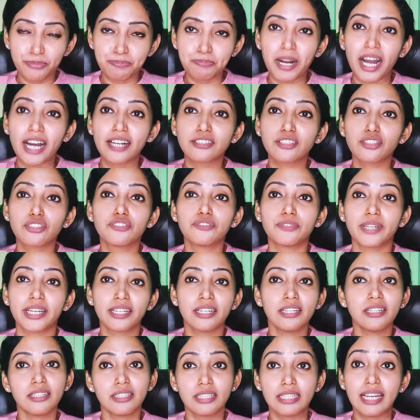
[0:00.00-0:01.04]
பார்த்ததும் ஏன்னா
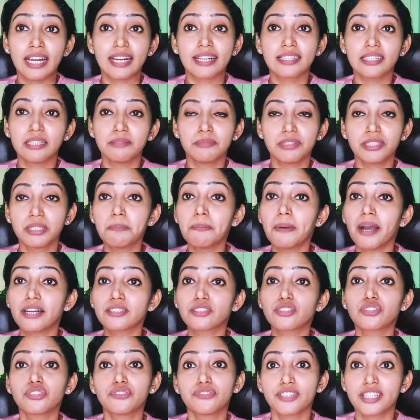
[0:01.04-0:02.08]
லக்னம் வந்து
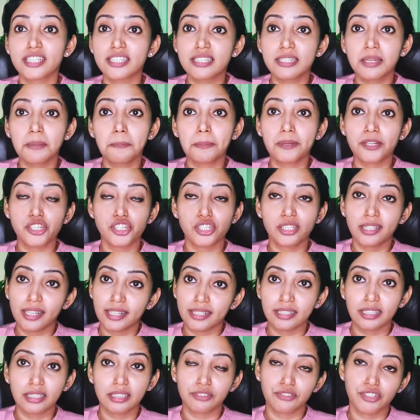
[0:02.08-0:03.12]
பார்த்ததும் ஃபர்ஸ்ட் இம்ப்ரெஷன்
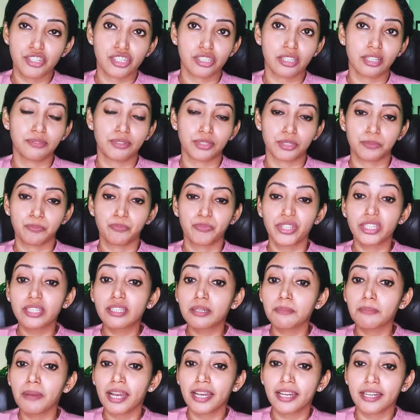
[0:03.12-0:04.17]
லக்னத்தை வச்சு தான் வரும்
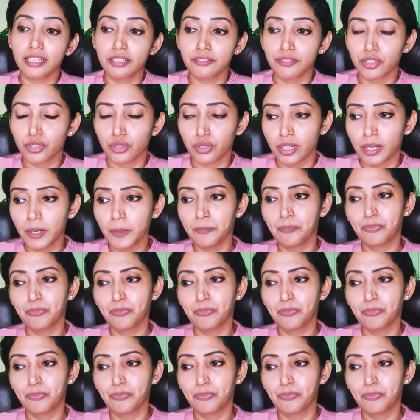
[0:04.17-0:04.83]
இதுக்கு மேலே என்ன வரும்னா